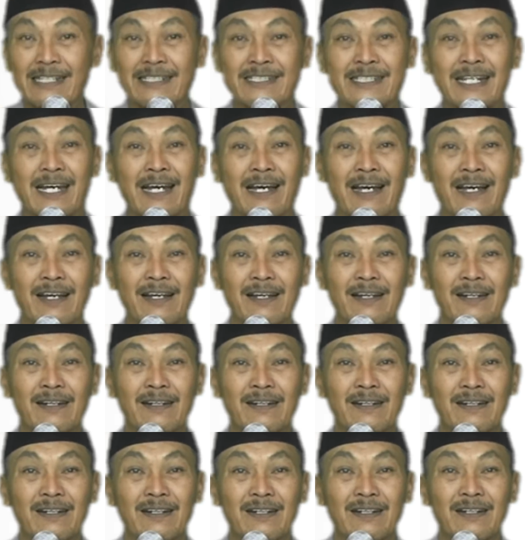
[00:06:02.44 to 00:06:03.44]
saja.
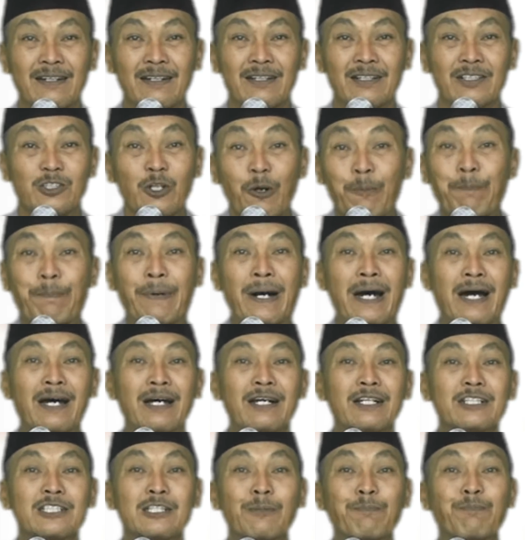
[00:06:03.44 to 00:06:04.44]

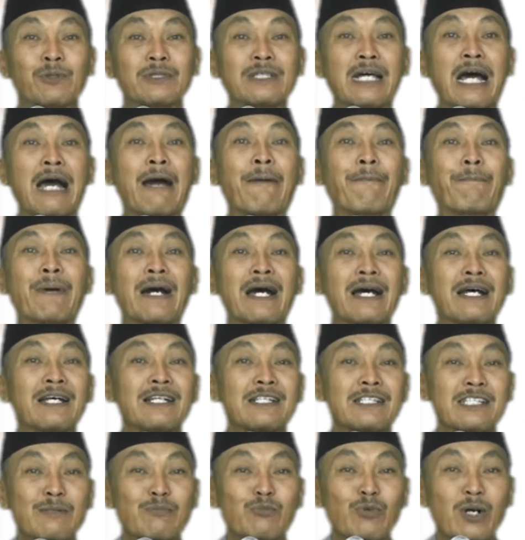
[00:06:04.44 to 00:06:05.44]
Coba sebut
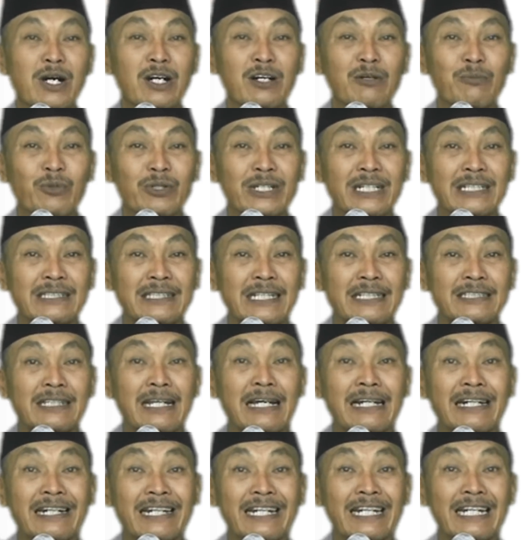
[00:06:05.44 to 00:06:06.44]
apa semua komunitas
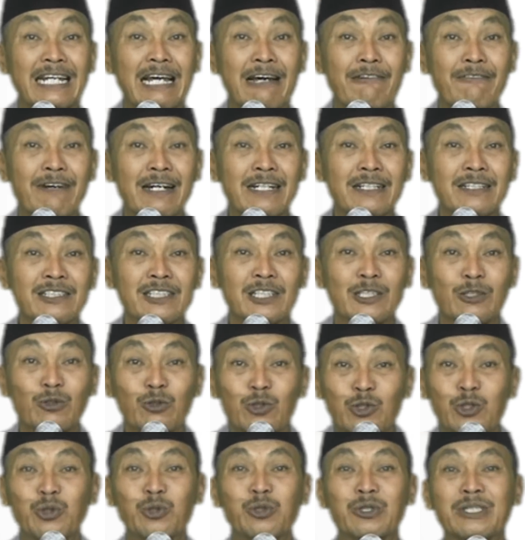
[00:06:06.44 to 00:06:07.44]
relawan
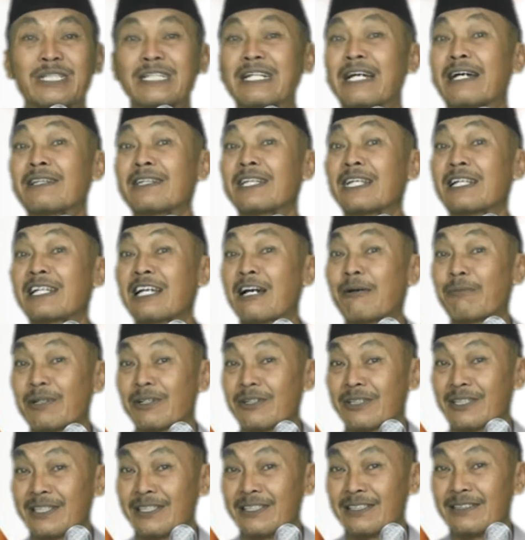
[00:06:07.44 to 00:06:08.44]
setuju dengan tiga
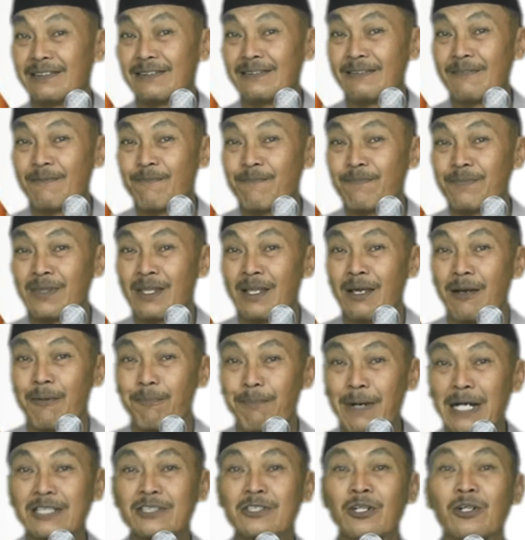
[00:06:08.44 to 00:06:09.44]
periode.
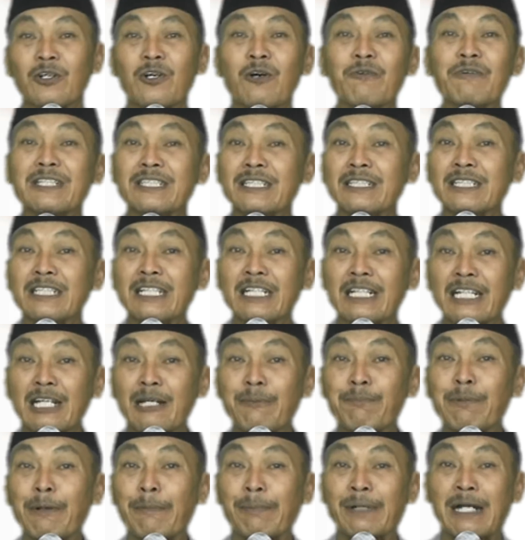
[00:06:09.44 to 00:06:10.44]
Pak Jokowi sendiri
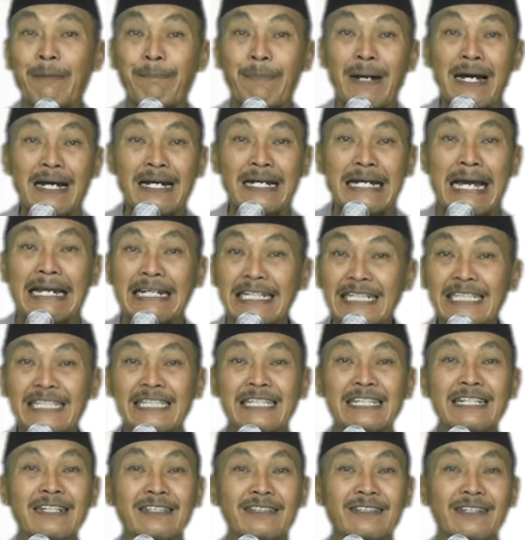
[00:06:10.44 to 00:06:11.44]
beberapa
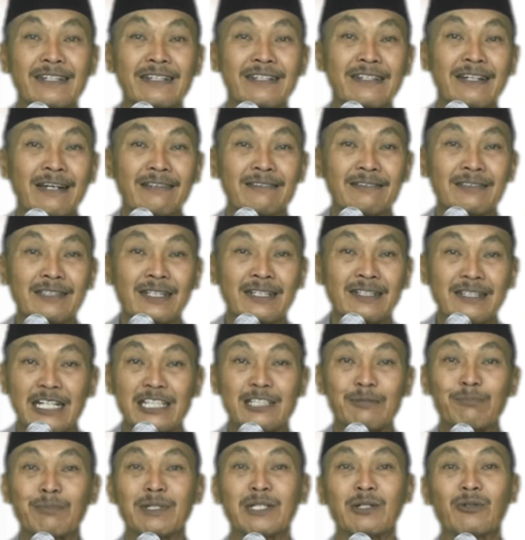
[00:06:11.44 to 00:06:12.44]
kali dengan
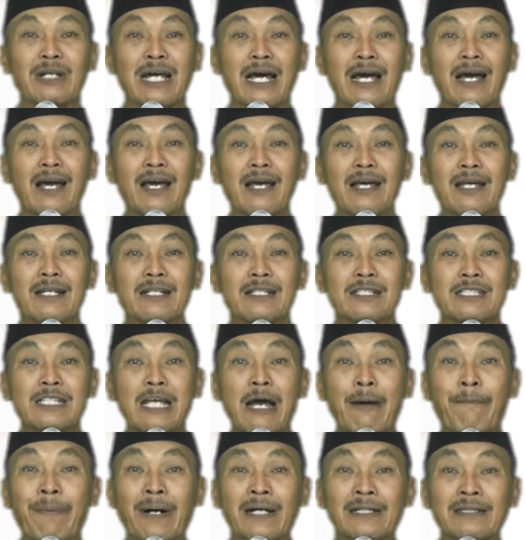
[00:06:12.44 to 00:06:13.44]
tegas menolak
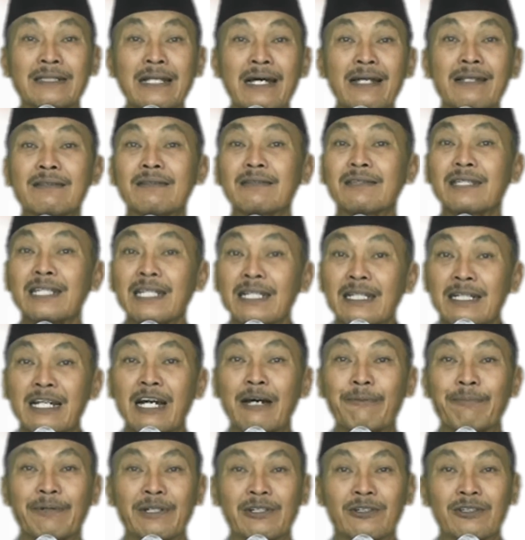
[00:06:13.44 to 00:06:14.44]
jabatan
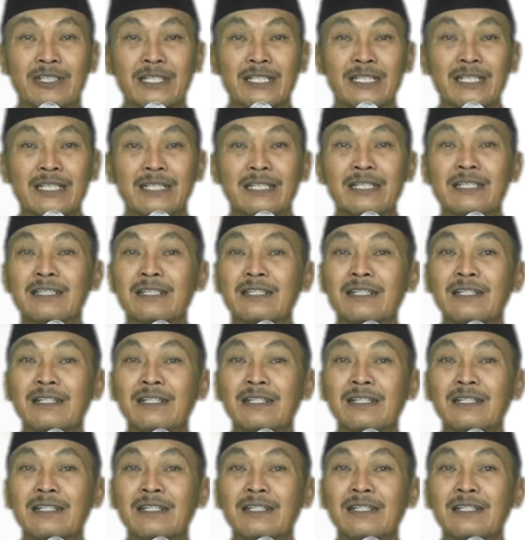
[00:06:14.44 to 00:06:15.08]
tiga periode